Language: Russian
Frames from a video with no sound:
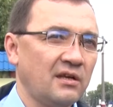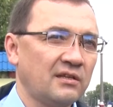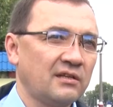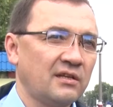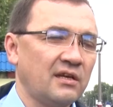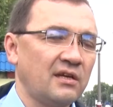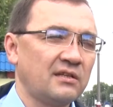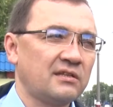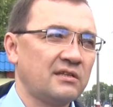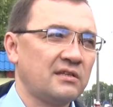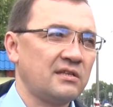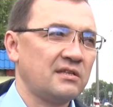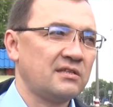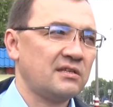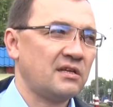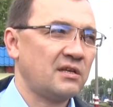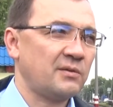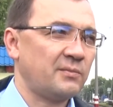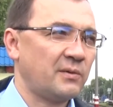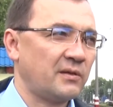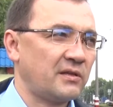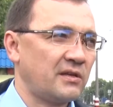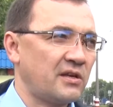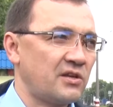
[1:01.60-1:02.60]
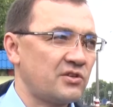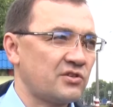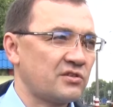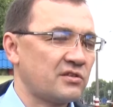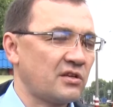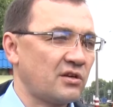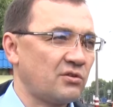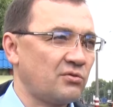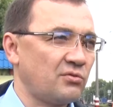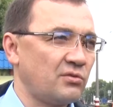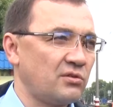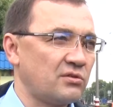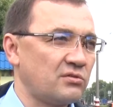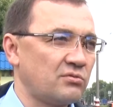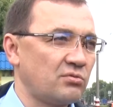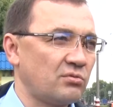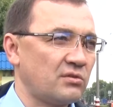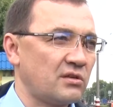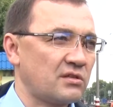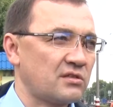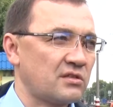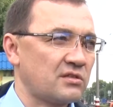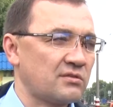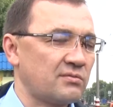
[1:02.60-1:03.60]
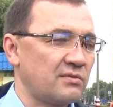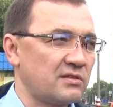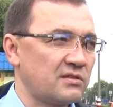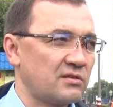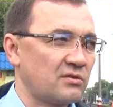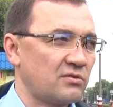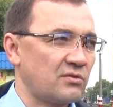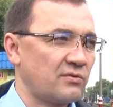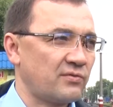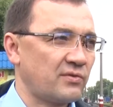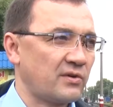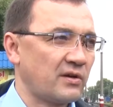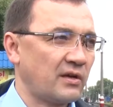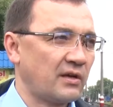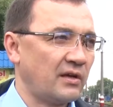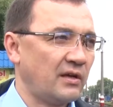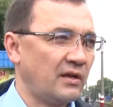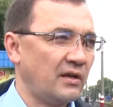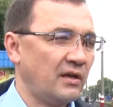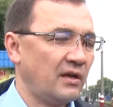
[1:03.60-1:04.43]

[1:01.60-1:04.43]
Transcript: На этой неделе подрядчик заходит туда с асфальтировкой.